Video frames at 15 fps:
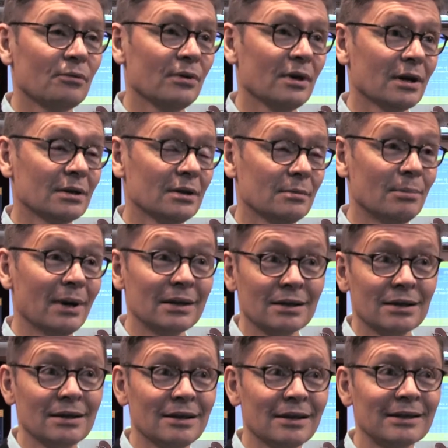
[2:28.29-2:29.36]
faire des
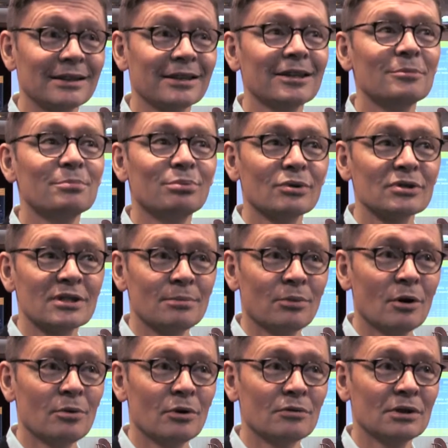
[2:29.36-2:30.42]
batteries électriques pour ses
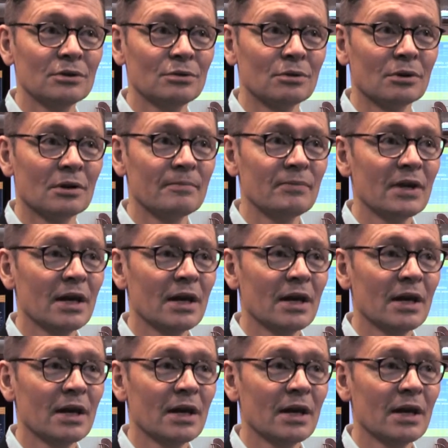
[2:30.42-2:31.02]
propres voitures.